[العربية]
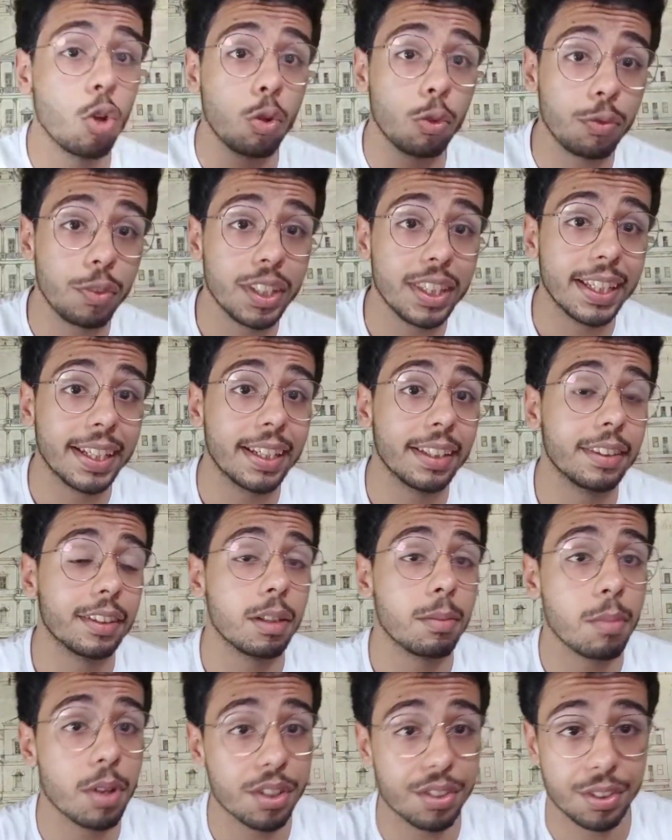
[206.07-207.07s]
وفي
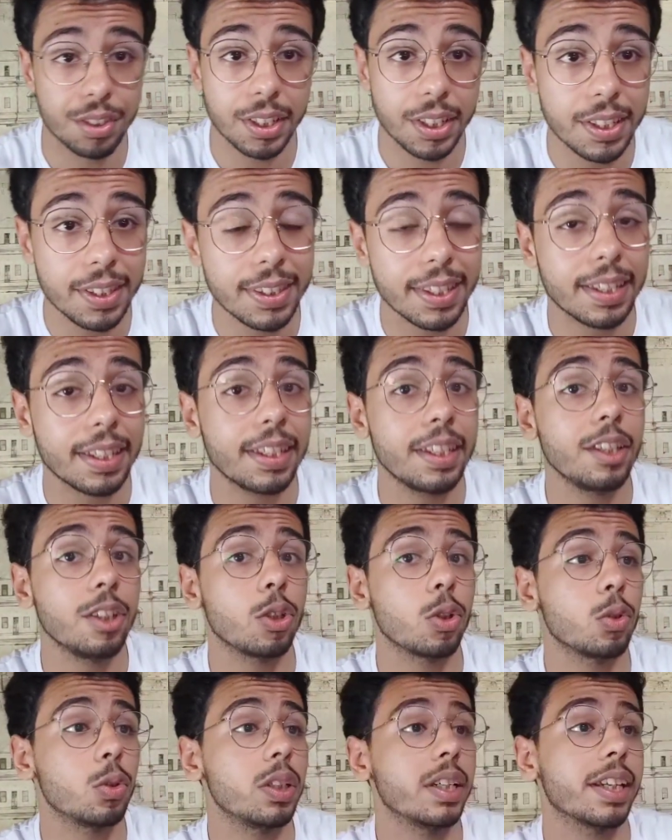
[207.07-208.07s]
دكاتره مخصيين تانيين
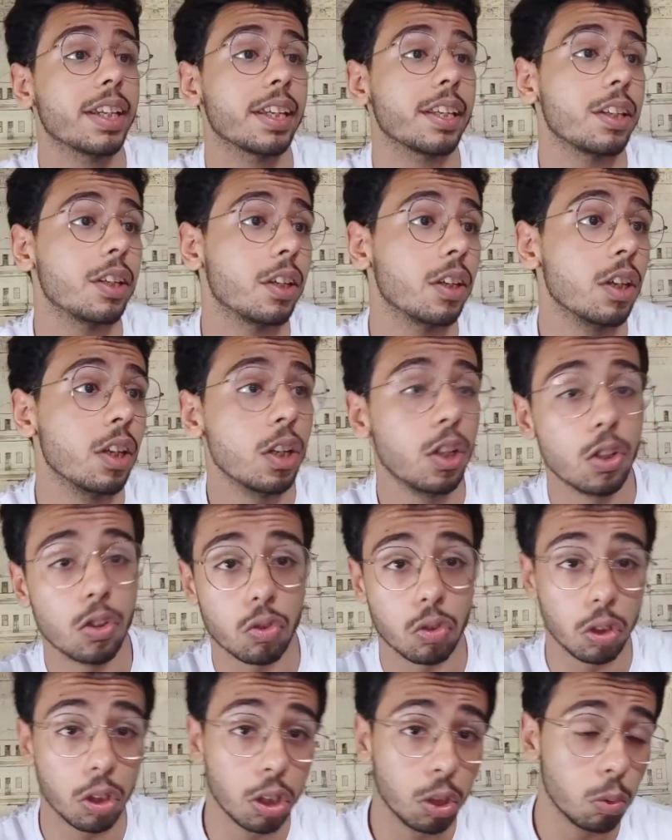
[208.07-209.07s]
يقولوا لك ان
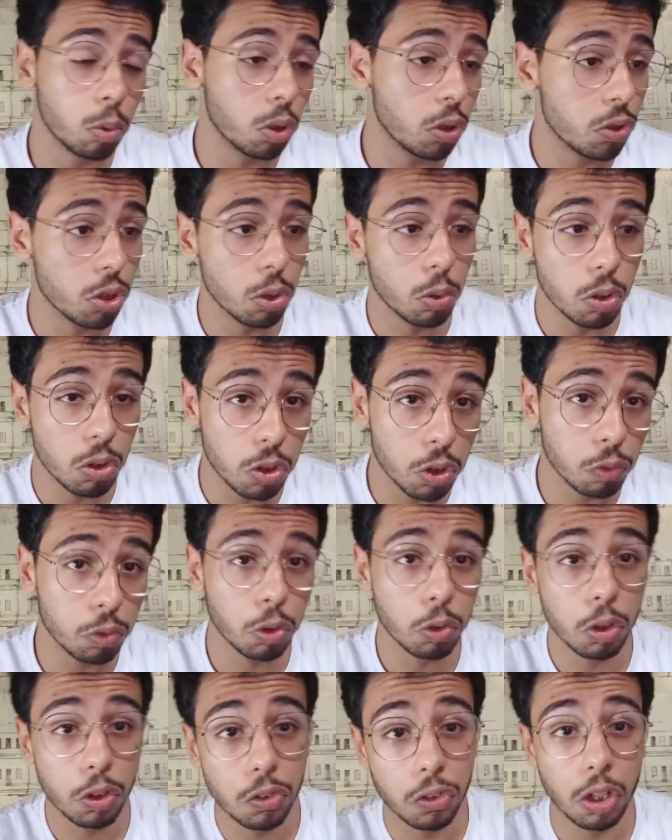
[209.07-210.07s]
الصلع الوراثي
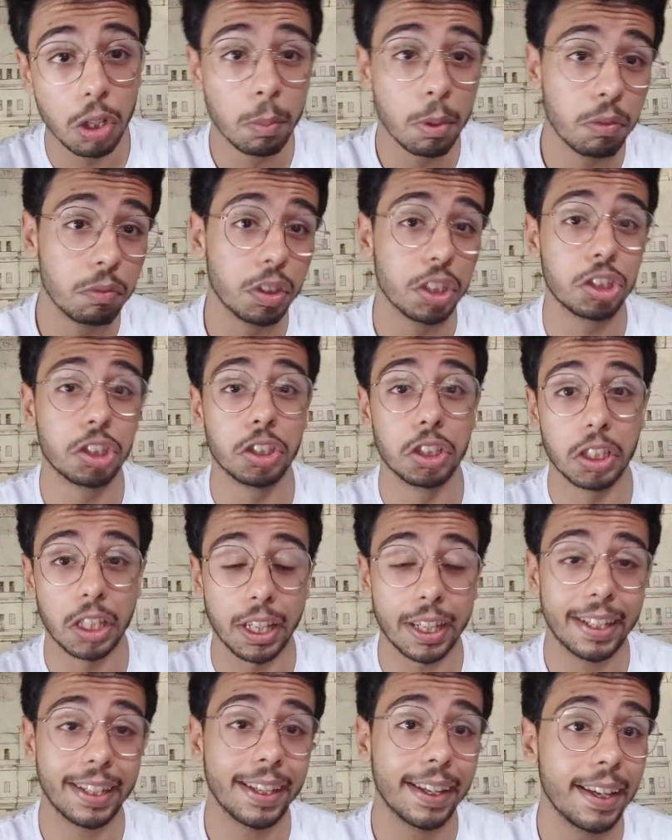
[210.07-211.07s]
صفه وراثيه ما ينفعش
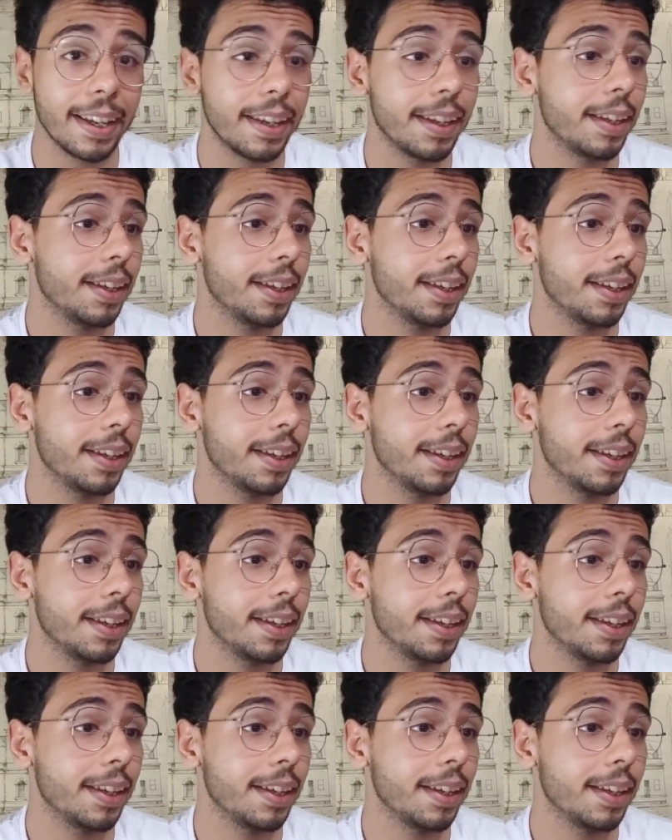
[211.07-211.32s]
تتعالج